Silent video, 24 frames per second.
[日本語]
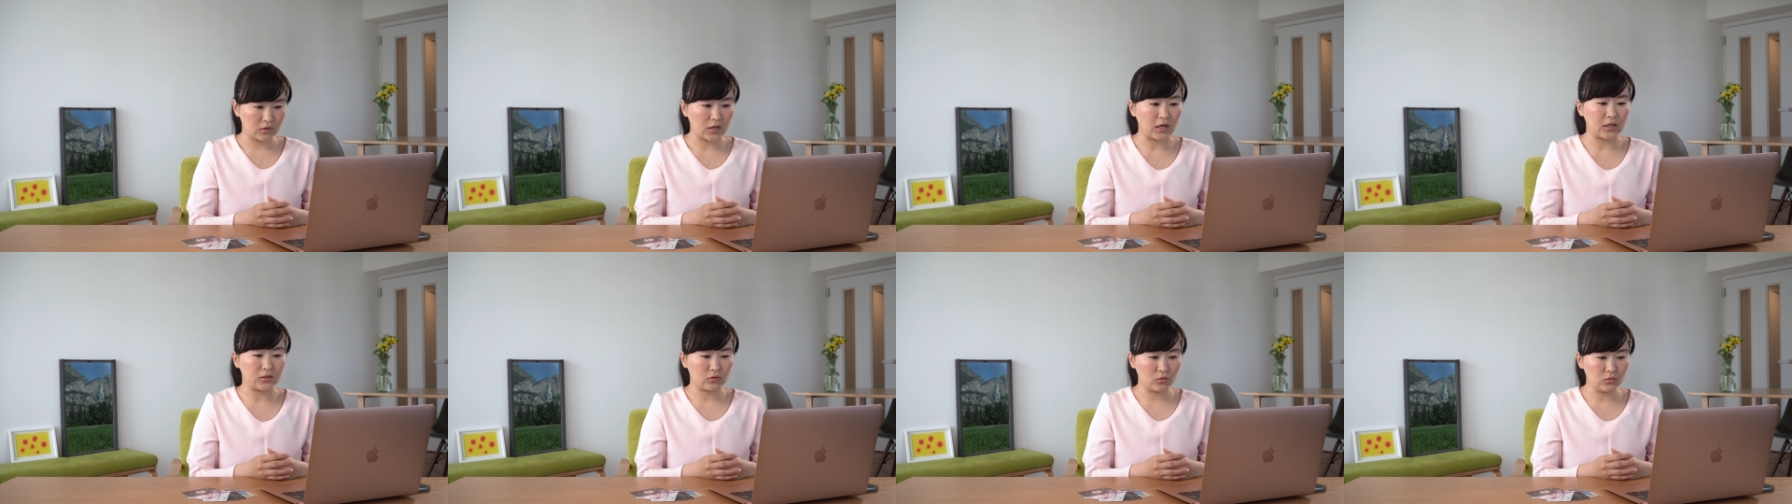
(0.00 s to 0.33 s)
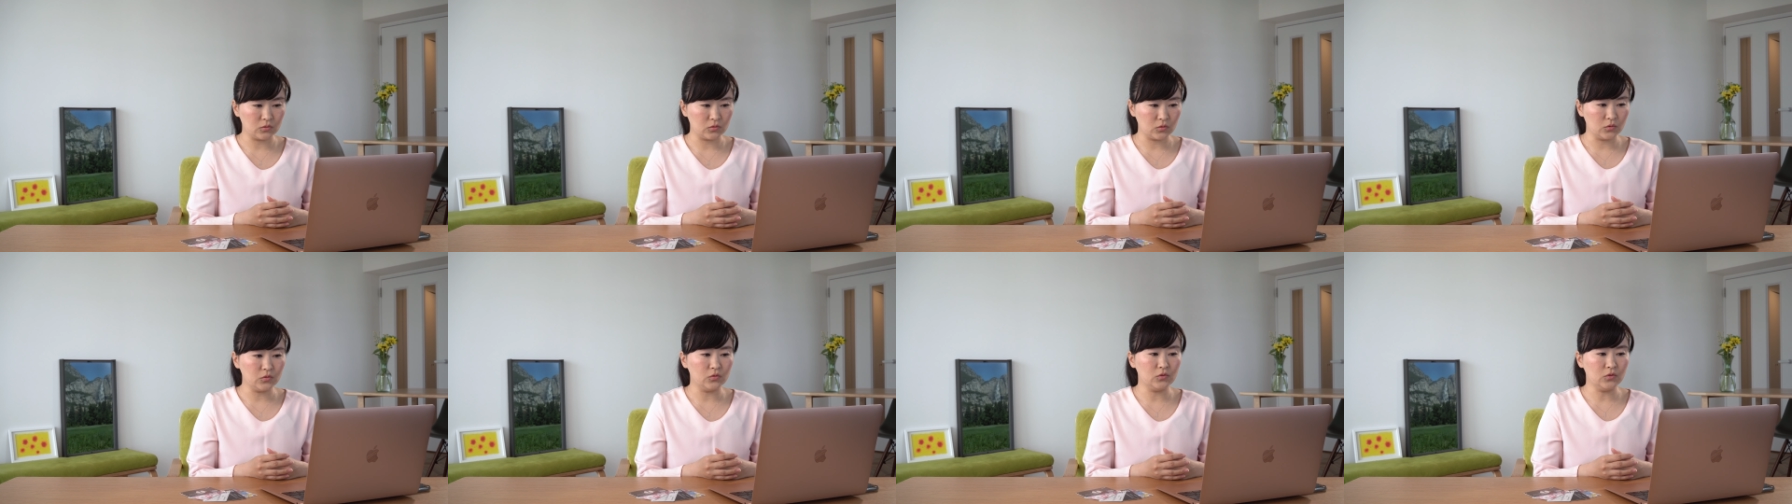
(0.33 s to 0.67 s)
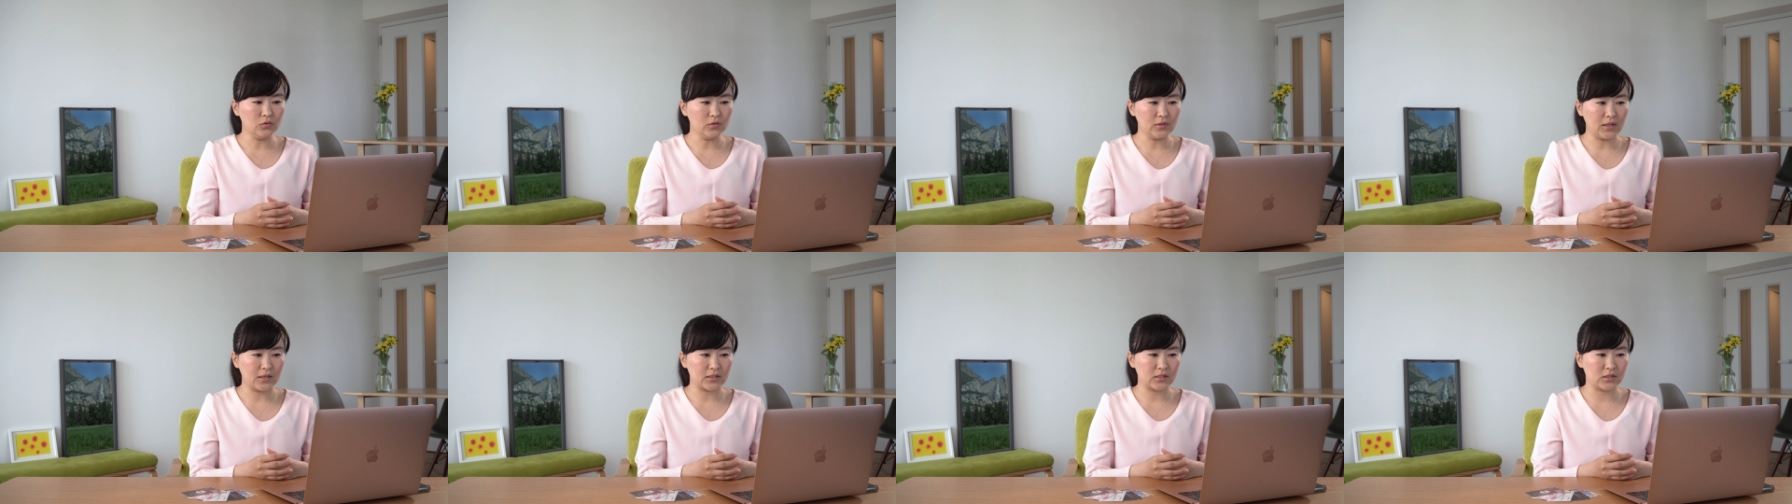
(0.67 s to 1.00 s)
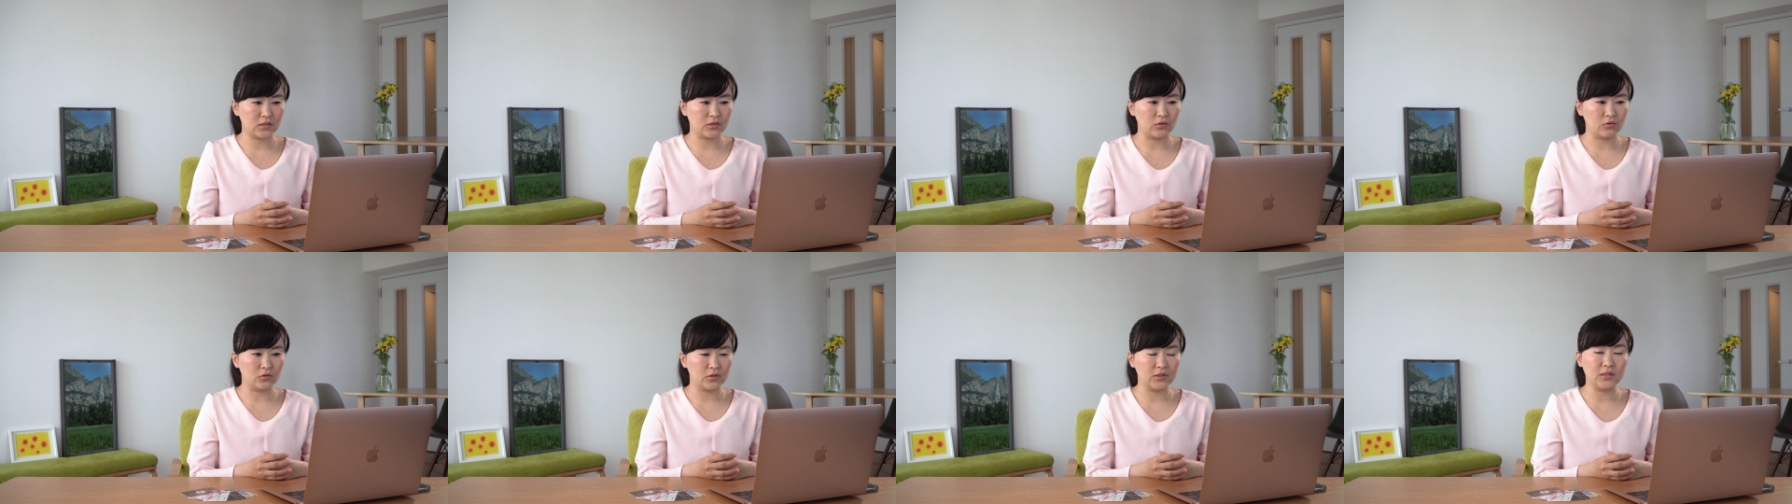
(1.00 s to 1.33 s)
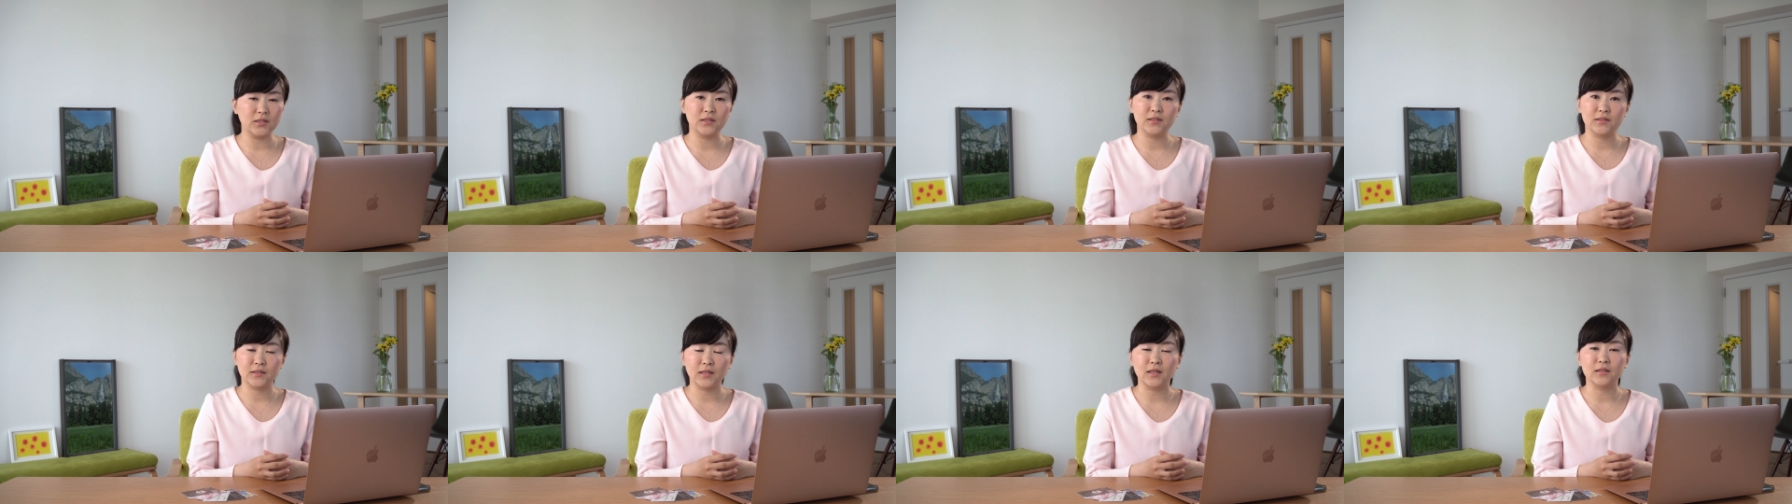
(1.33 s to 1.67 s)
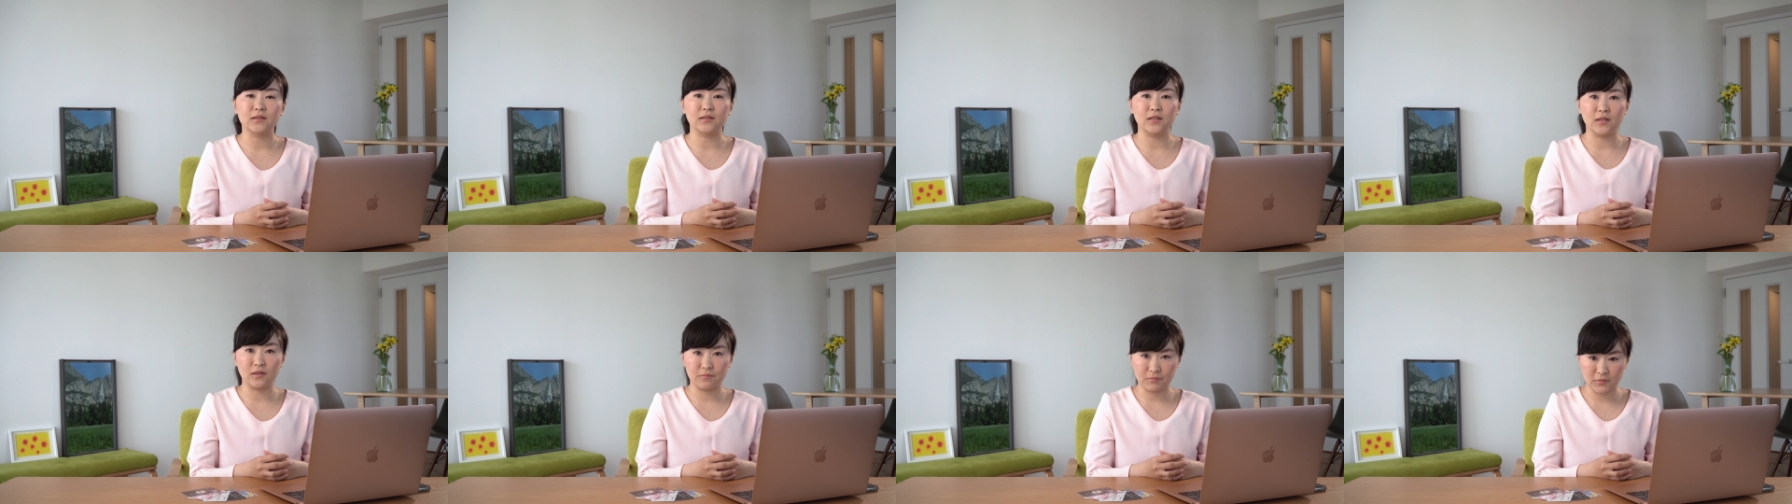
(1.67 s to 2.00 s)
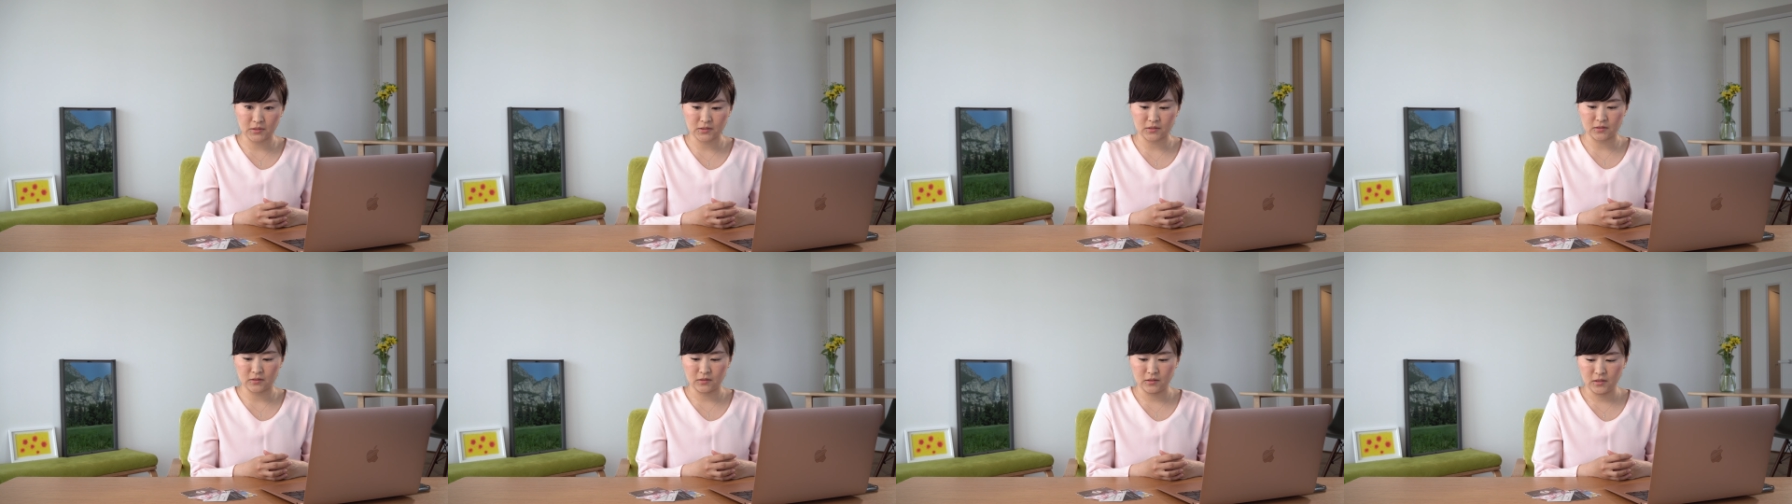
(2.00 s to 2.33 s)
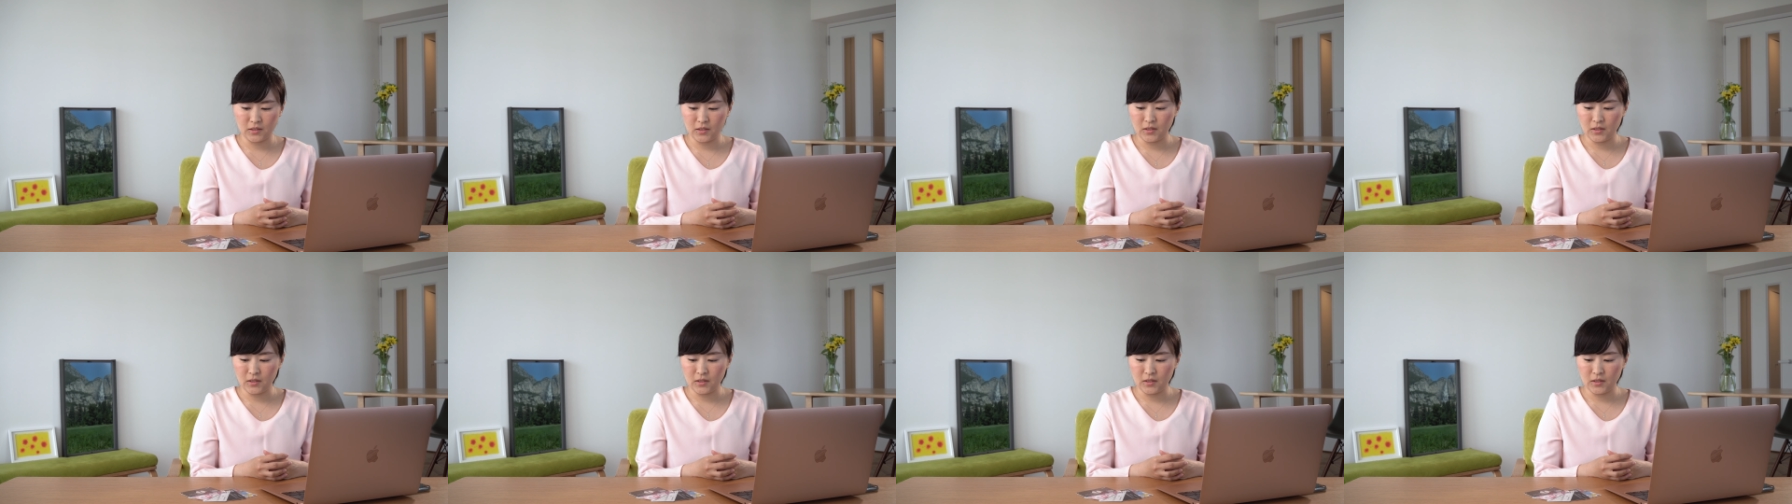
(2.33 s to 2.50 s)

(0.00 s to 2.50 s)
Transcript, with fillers: カードというような仕様になっています。